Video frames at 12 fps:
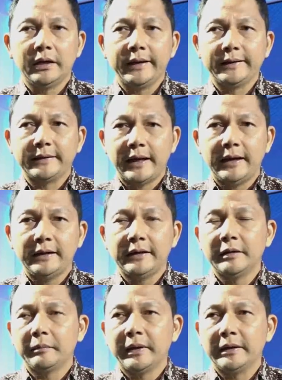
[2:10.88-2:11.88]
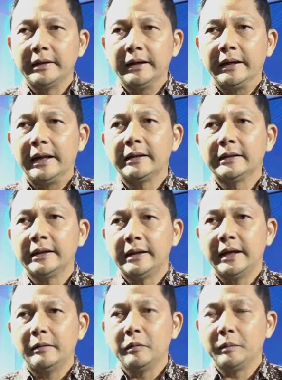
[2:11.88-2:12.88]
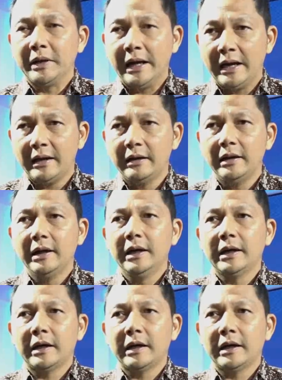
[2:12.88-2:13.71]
uh, netral, independen, dan tidak memihak